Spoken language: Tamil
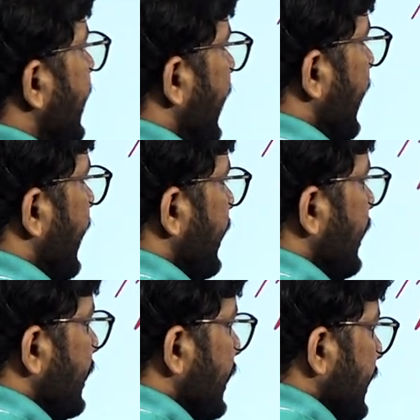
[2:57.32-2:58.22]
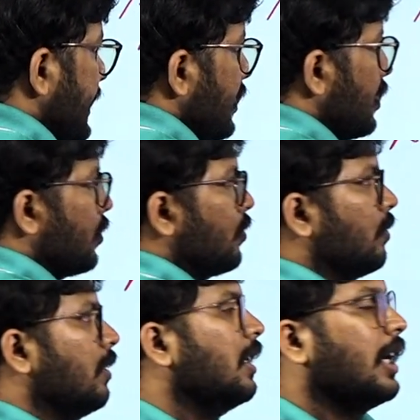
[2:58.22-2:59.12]
கே இன்டூ
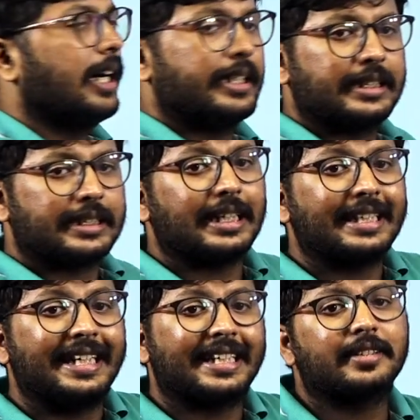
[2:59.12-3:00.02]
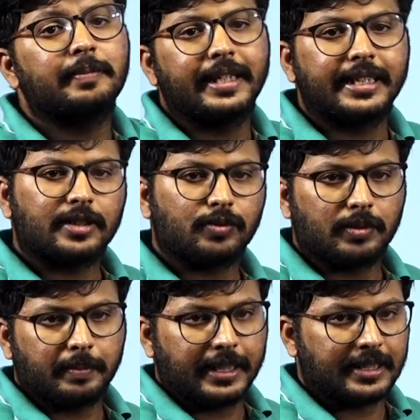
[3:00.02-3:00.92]
அடுத்ததாக எக்ஸ் மைனஸ்
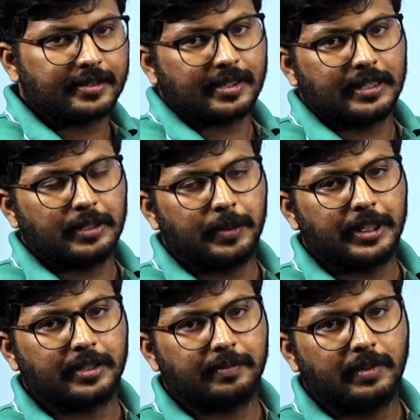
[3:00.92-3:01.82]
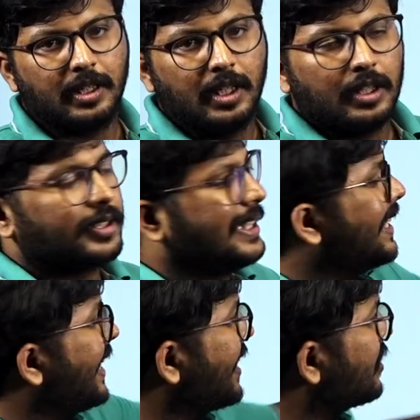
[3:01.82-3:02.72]
ஒன் பை எக்ஸ் கண்டுபிடிக்கும் ஸோ
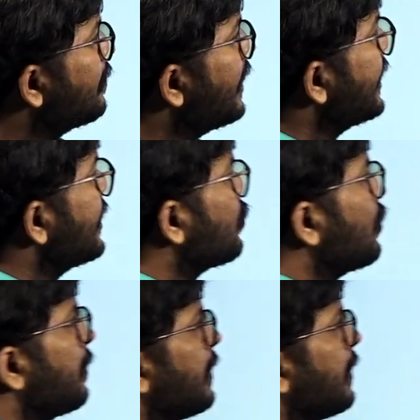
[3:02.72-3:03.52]
இந்த எக்ஸ் மைனஸ் ஒன்